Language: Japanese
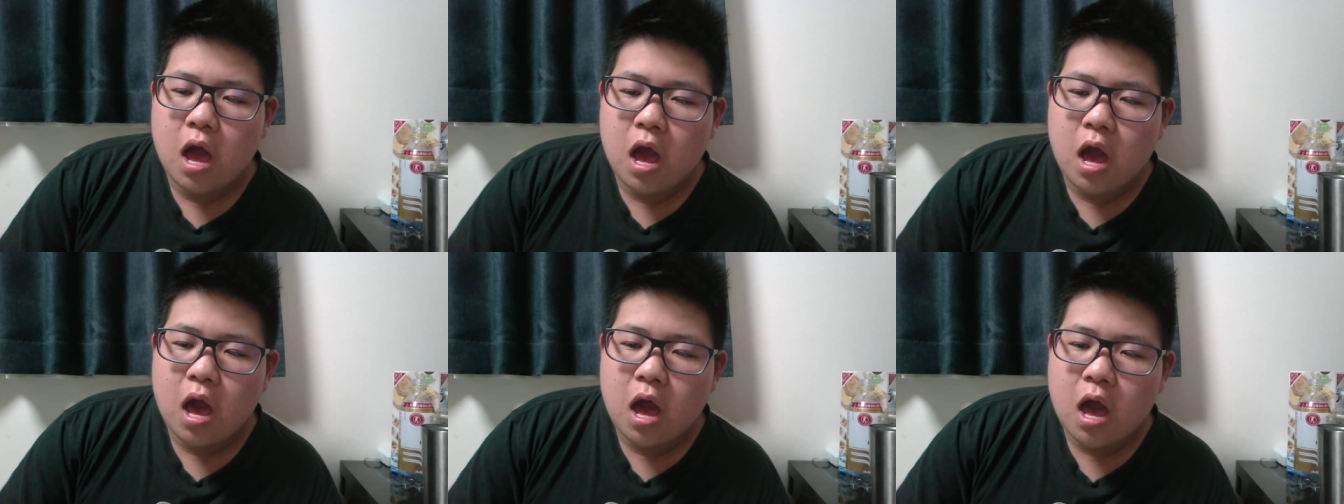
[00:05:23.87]

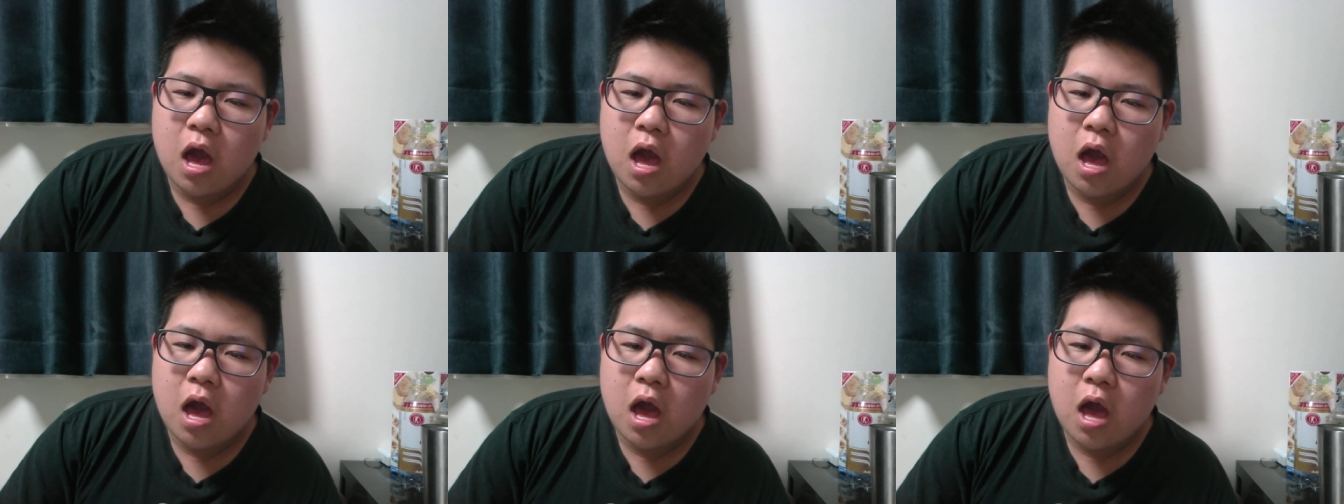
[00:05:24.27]

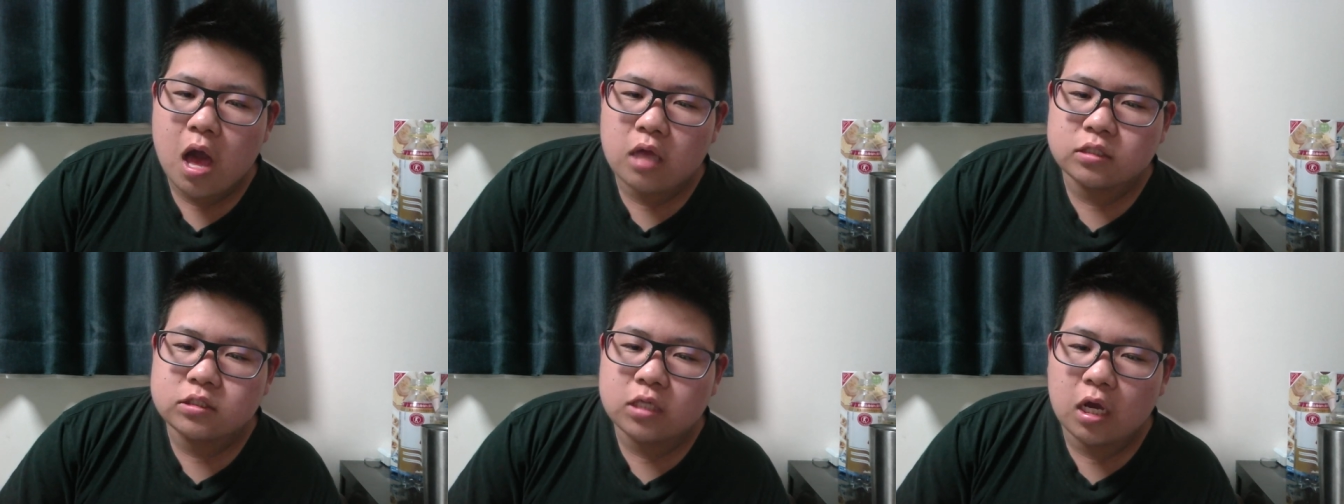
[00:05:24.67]

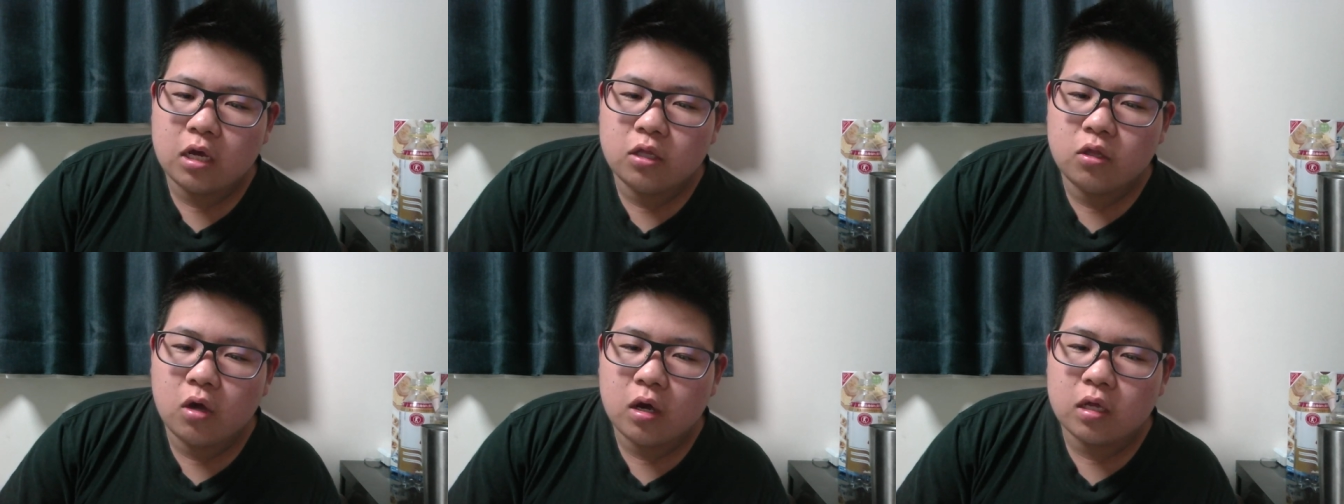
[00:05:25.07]
違
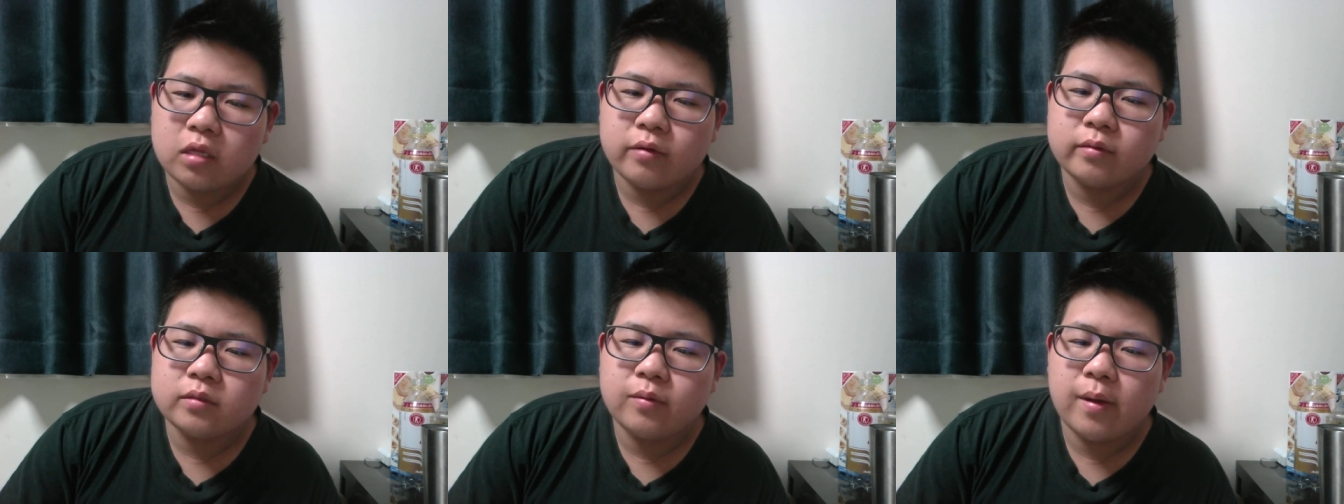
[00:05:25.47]
う動画で
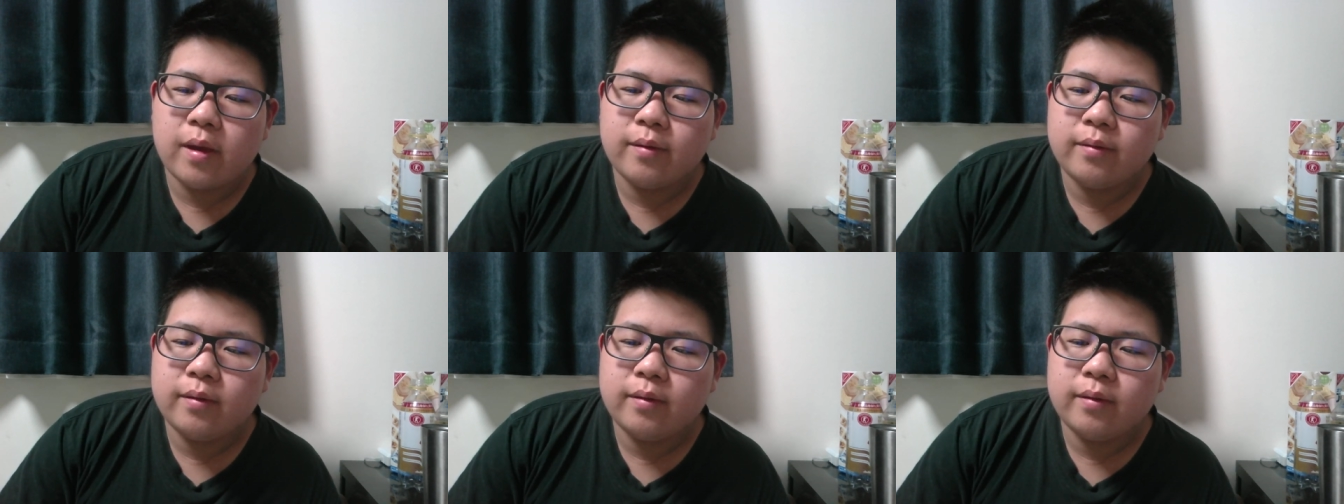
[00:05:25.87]
バイバイ。